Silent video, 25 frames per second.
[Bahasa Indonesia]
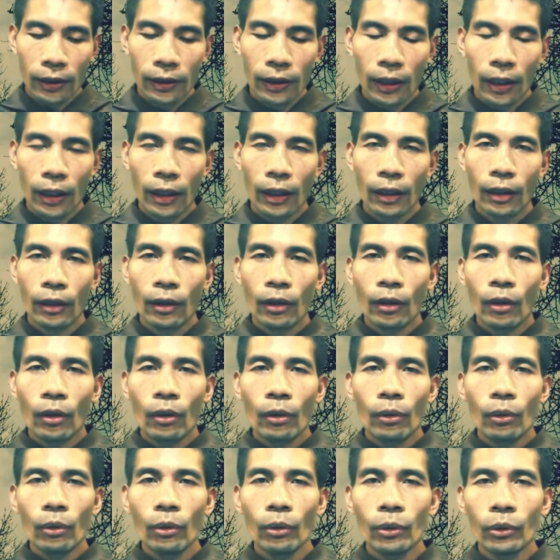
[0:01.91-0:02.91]
kita
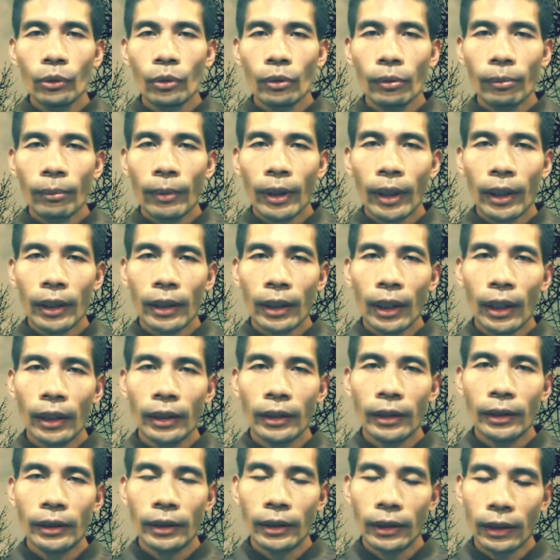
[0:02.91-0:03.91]
untuk
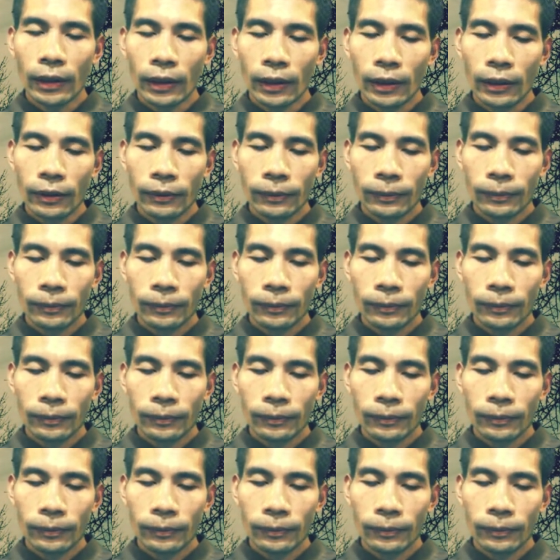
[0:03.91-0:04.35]
mengenali diri.